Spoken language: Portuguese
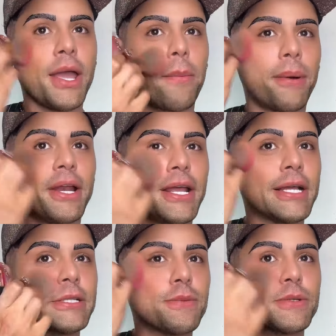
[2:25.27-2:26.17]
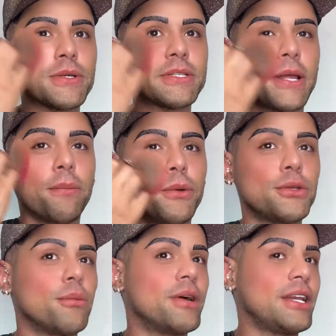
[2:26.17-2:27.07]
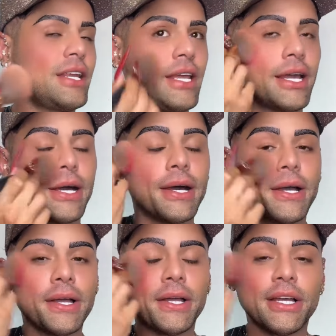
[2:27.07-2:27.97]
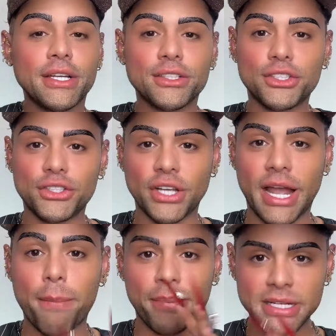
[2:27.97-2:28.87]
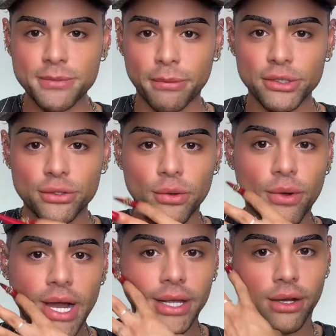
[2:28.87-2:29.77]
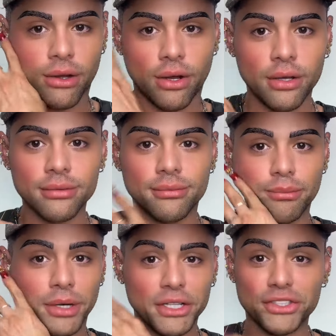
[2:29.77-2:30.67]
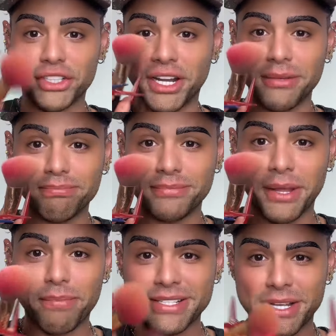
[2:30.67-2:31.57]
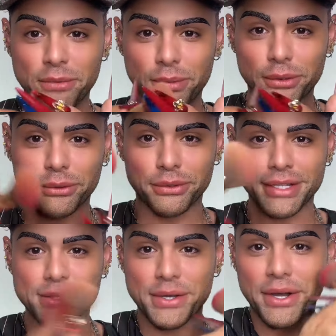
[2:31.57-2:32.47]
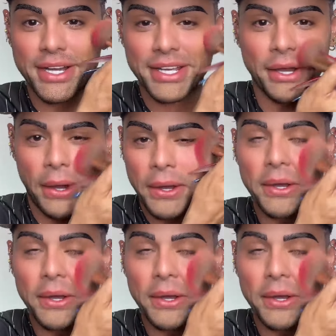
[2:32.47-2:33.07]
reparei que as pessoas têm muito mania de chegar principalmente no Quai. Ó, blush, nem, nem passei no produto, é só aqui, ó.